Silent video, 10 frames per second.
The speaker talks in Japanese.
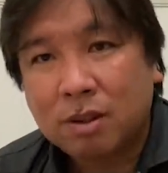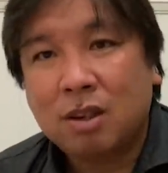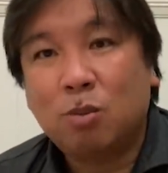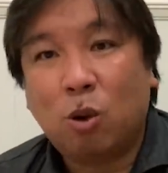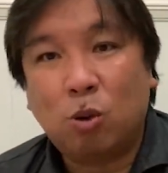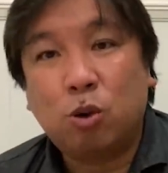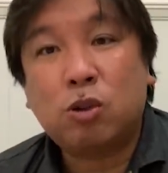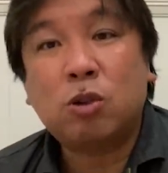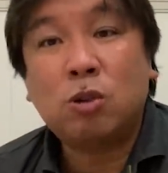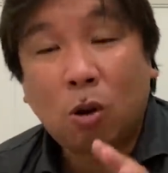もう普
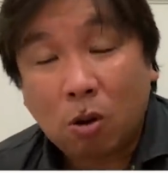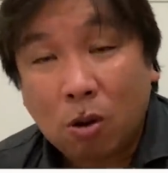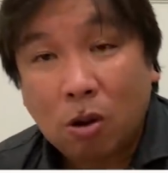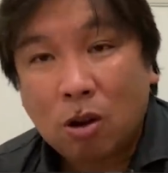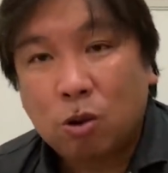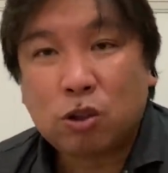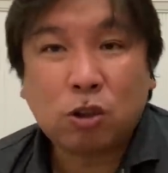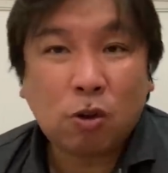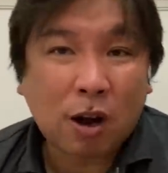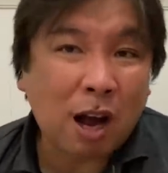通の普
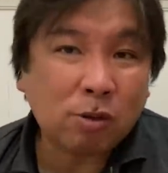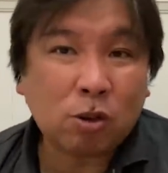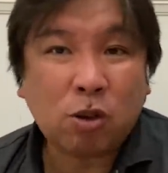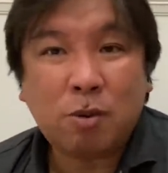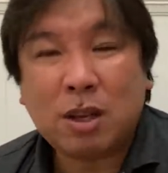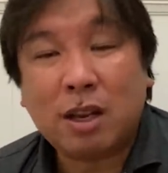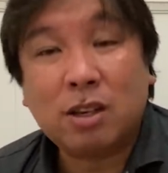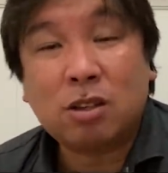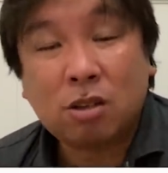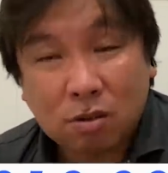通のカウント取りみたいに
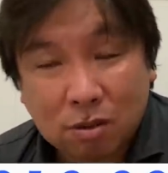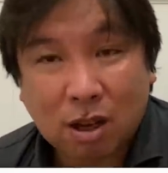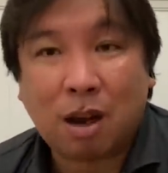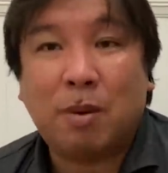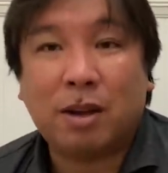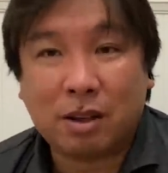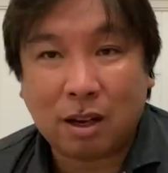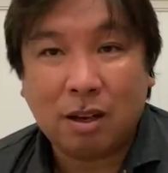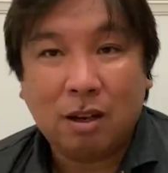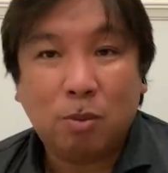スンって構えて、
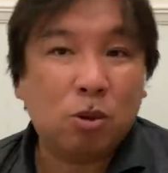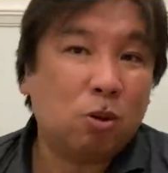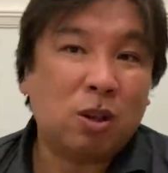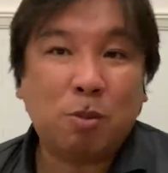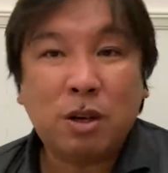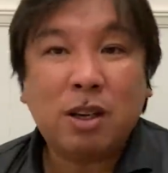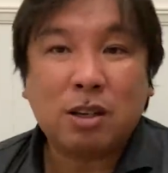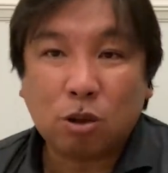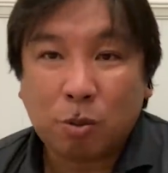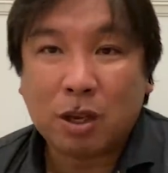もうどこでもいいで
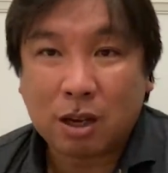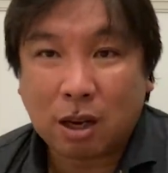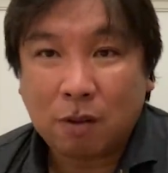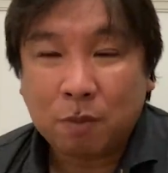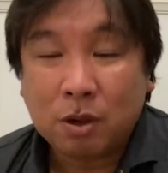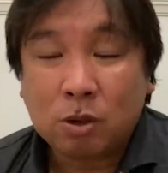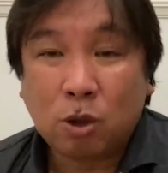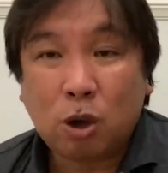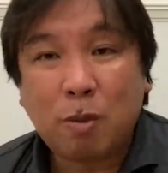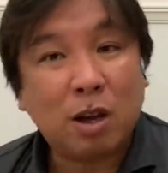すよ、みたいな。
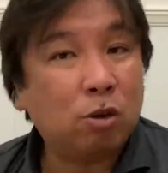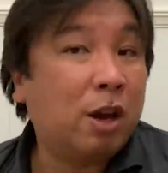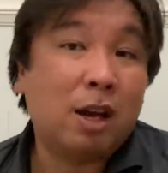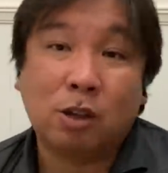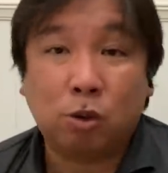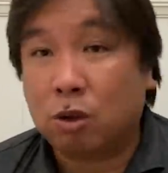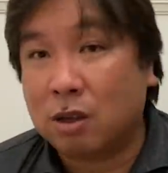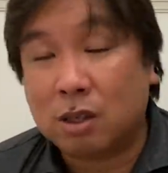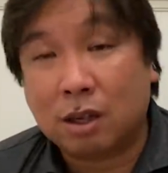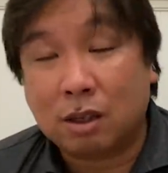その前のレアードの時
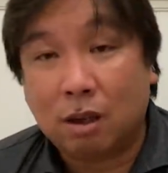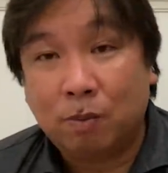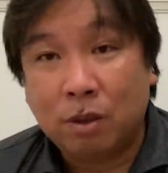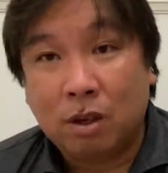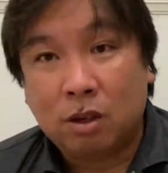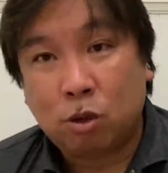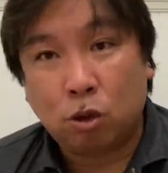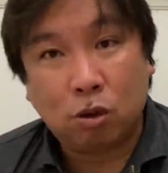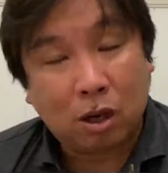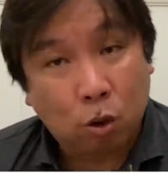は違った。初
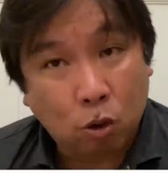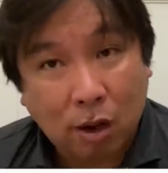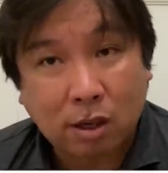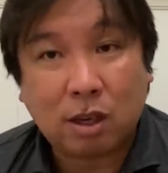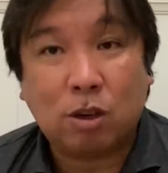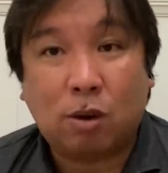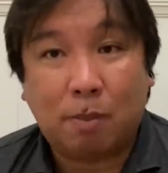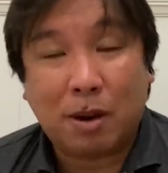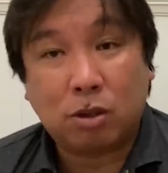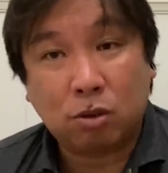球からフォーク入ったりとか、
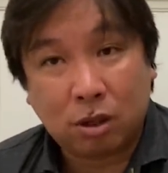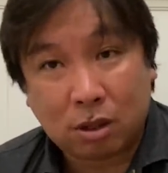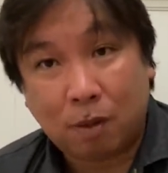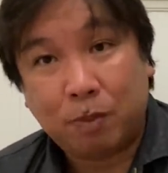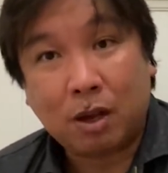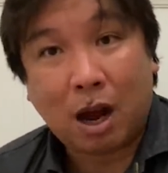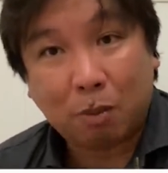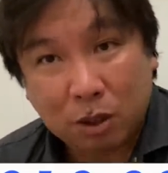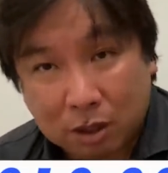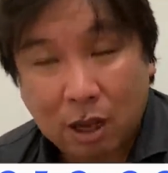まっすぐ行って、
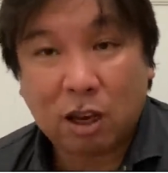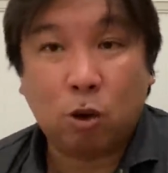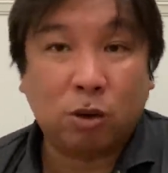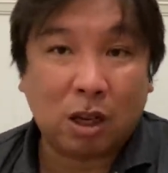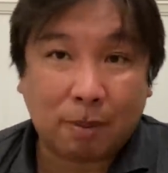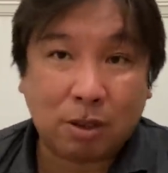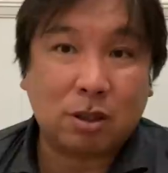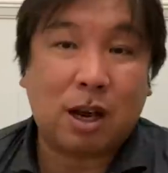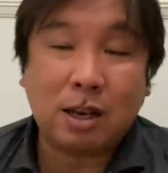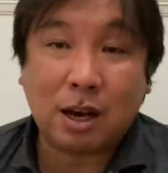カーブ行って、いろんな球
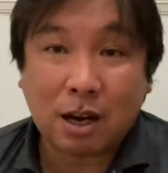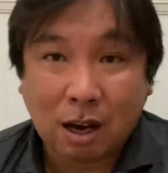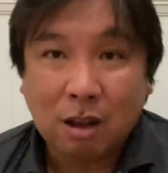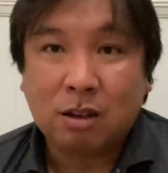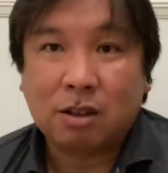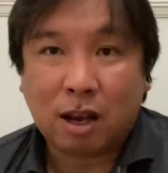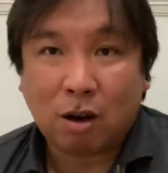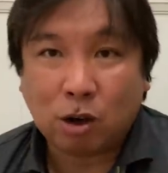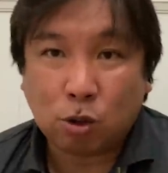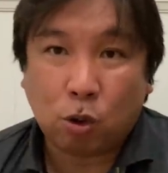使いながら、最
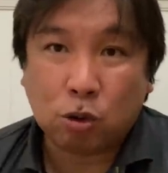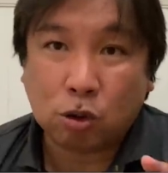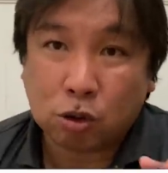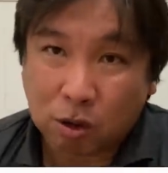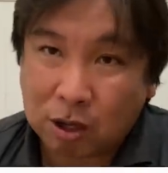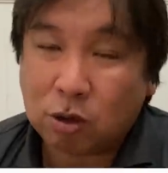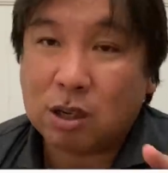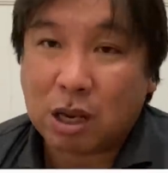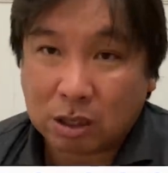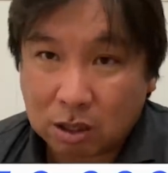後アウトコースのストレートで
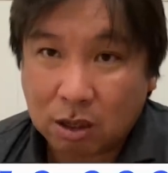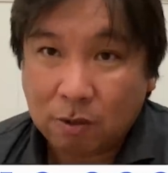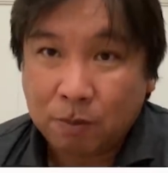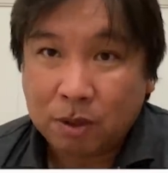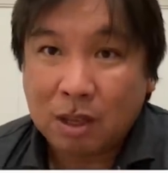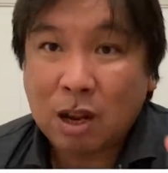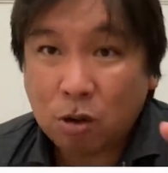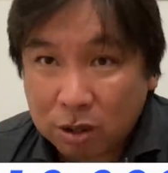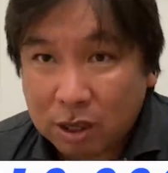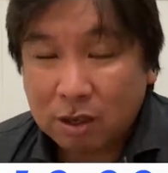三振。な
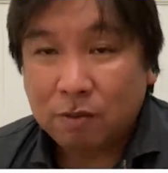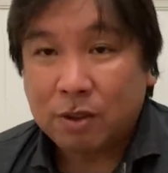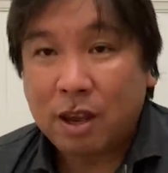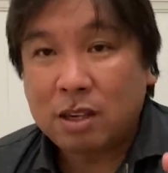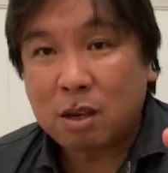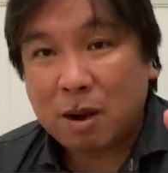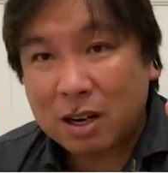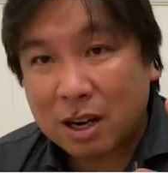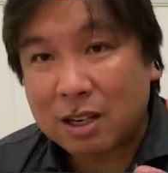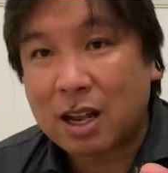のに、
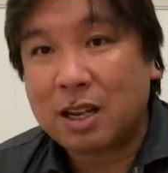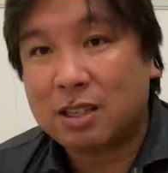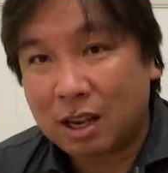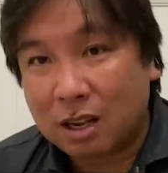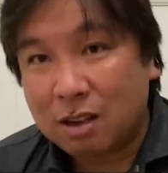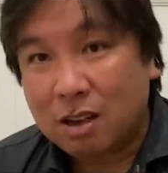エチバリアに対して、